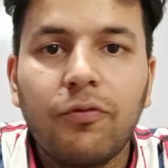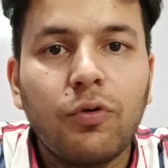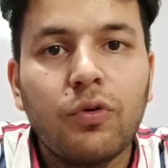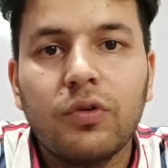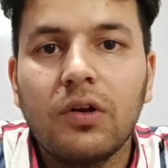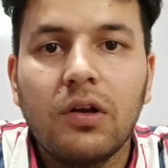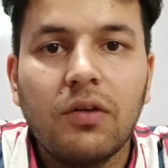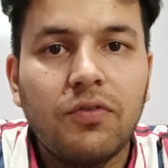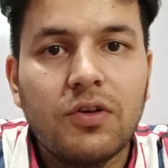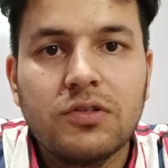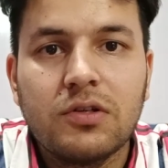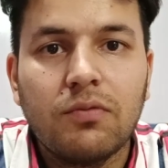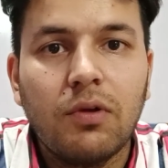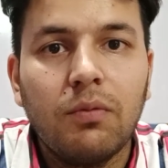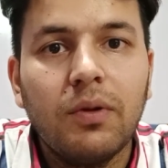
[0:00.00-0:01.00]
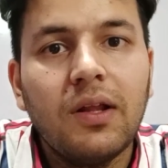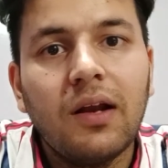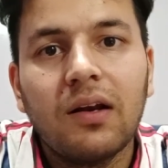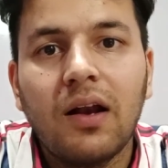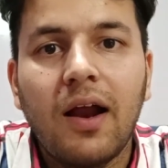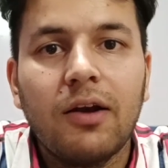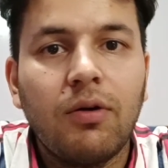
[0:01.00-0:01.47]
of course the decision will be
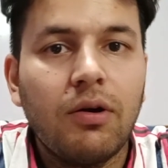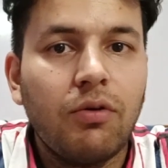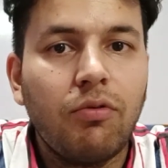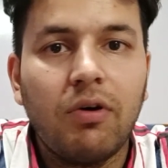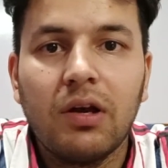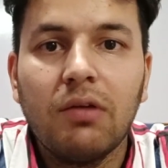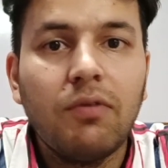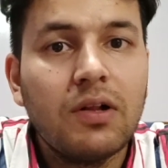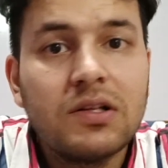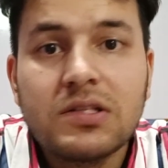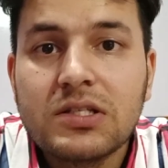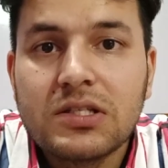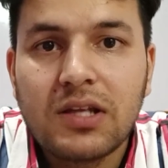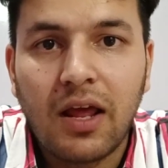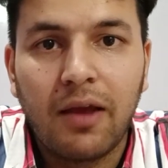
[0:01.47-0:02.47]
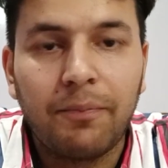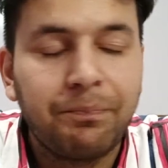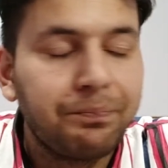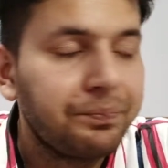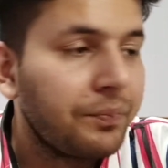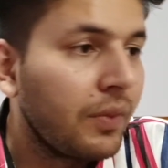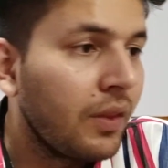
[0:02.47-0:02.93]
that CLAT 2020 will stay
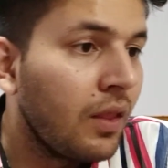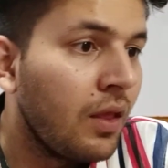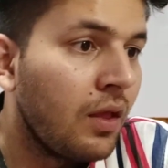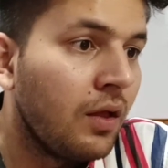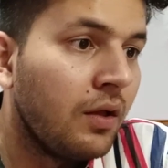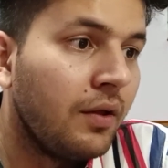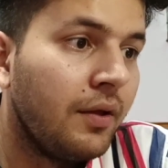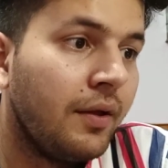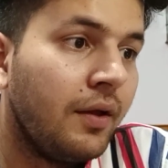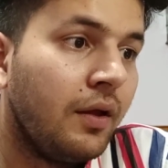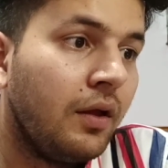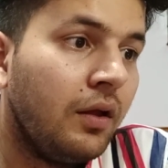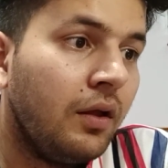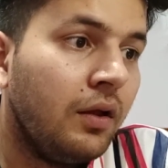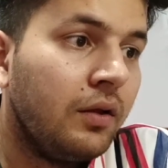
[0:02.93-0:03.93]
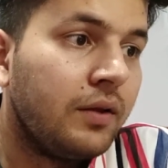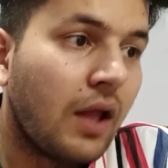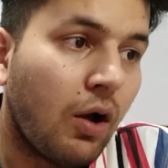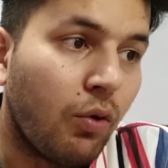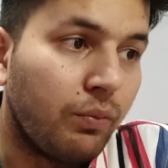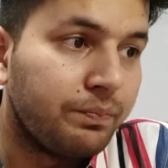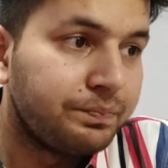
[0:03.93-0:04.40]

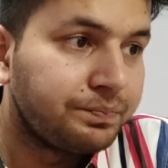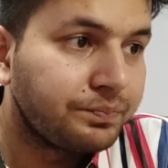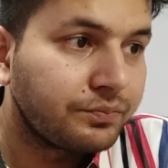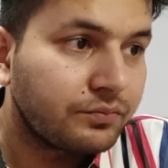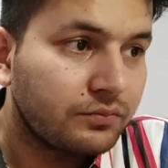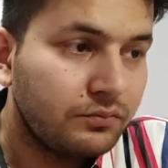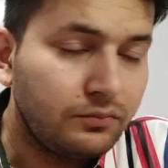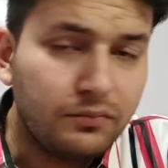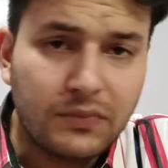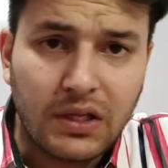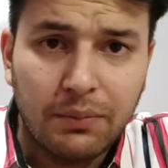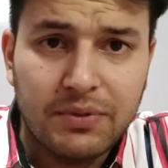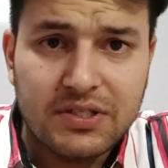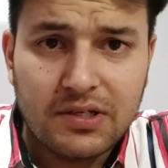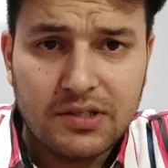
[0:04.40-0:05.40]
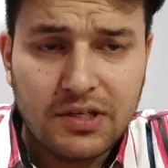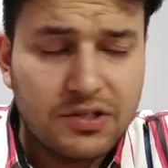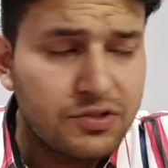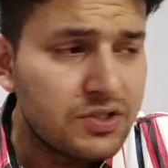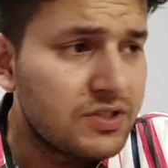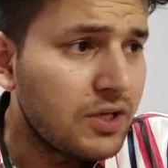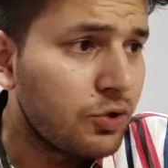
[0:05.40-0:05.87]
now Mr.
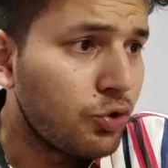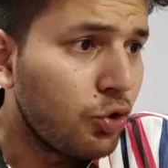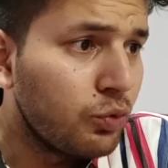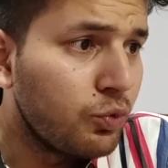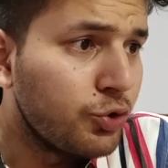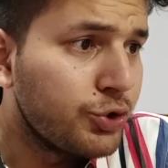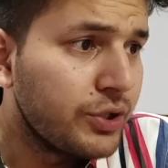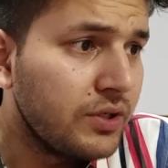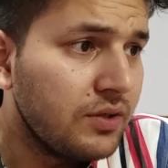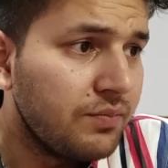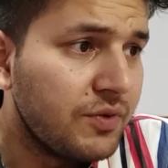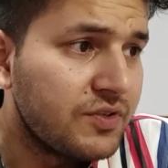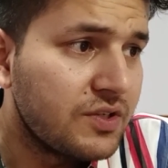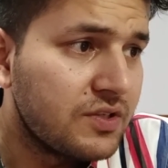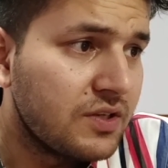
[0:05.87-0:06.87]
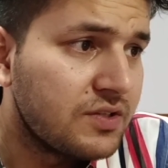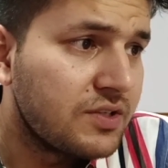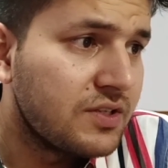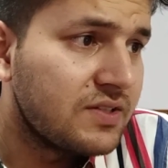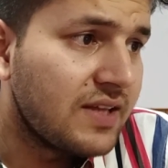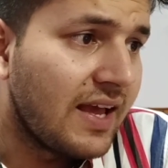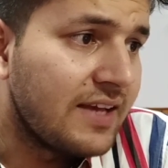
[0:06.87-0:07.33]
Justice Ashok Bhushan, Mr.
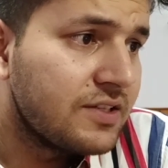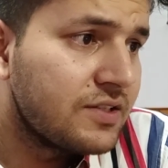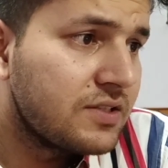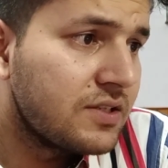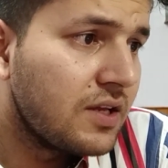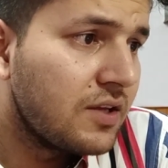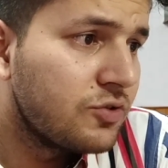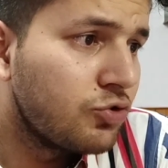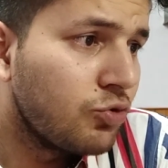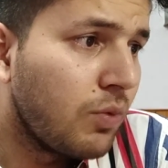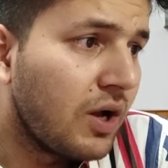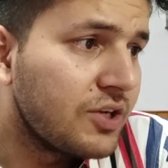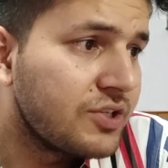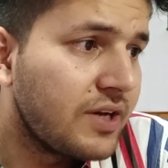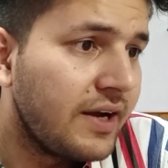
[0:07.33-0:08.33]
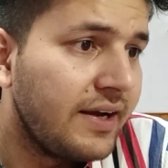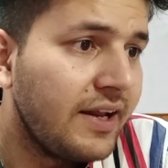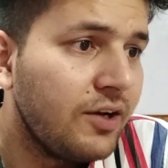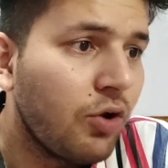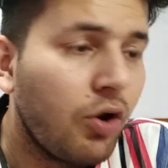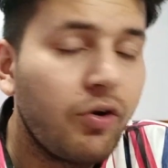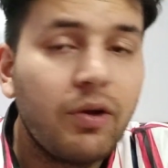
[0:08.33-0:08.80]
Justice S. Subhash Reddy
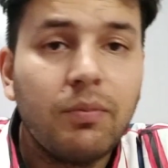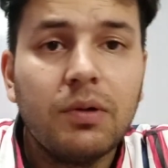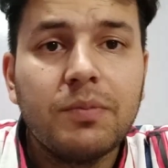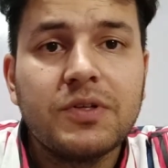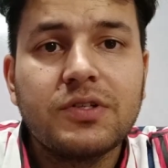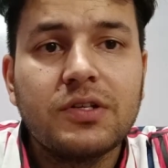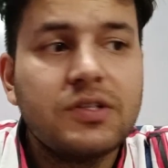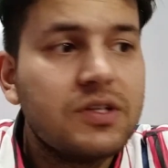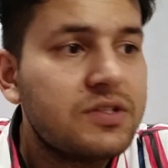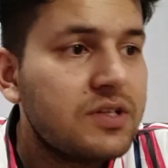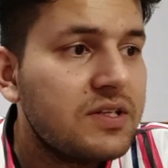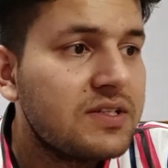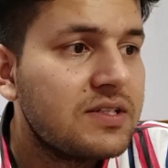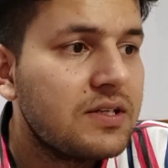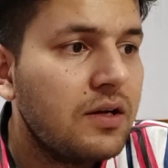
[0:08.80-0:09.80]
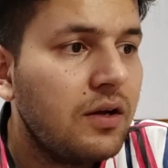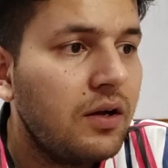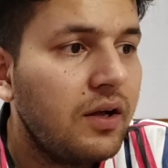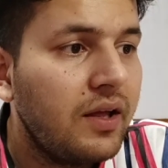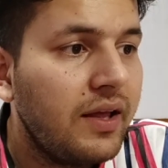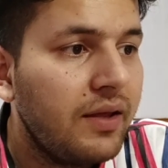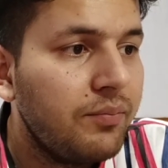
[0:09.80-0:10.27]
and Honorable Mr. Justice
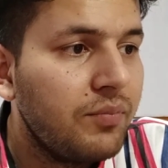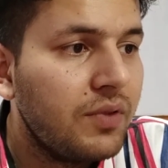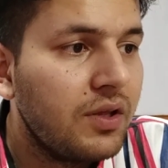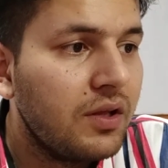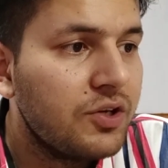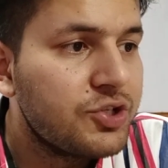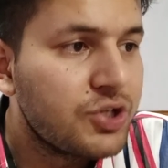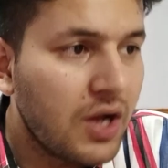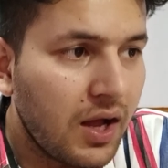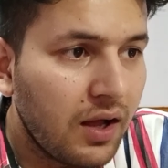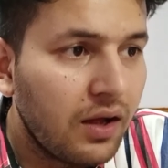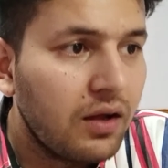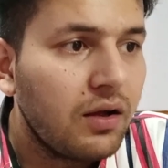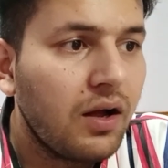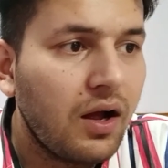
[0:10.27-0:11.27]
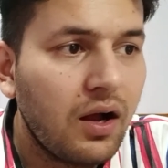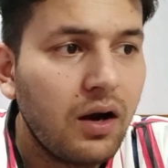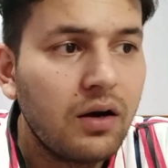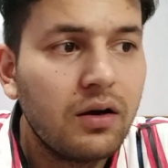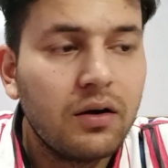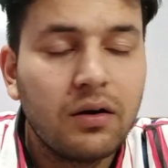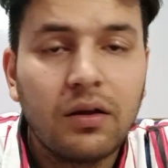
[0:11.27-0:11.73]
uh, Shah
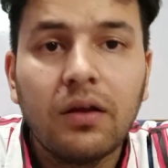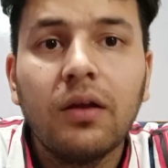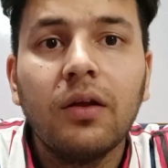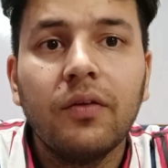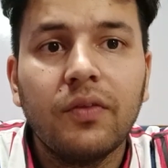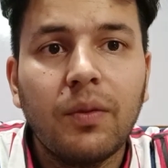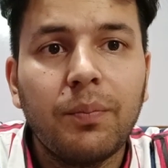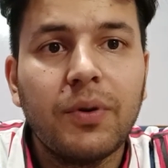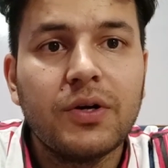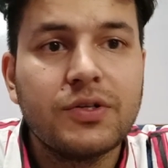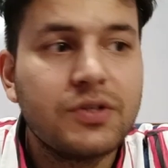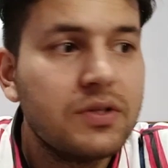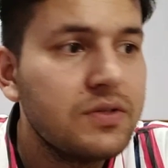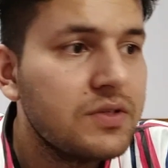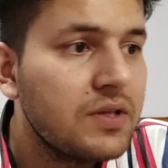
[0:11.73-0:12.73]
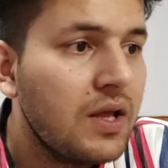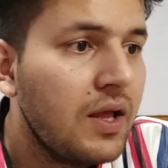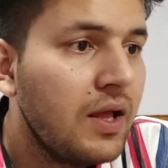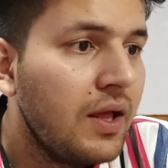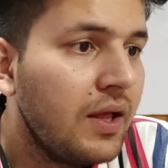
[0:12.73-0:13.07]
are the persons